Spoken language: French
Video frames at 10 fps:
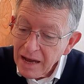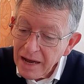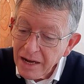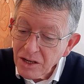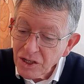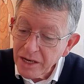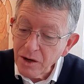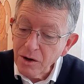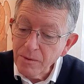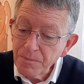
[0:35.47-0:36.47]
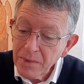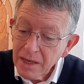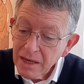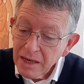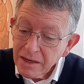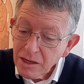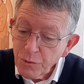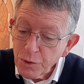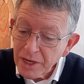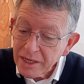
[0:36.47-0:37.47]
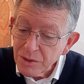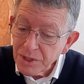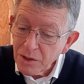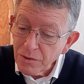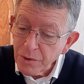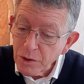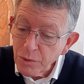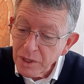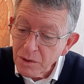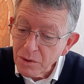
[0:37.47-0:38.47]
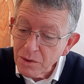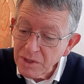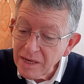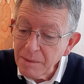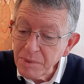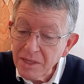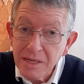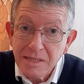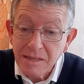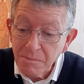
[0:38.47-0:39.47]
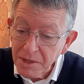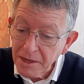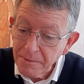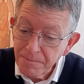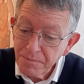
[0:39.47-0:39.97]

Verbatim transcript: un gérant qui fut accusé devant lui de dilapider ses biens.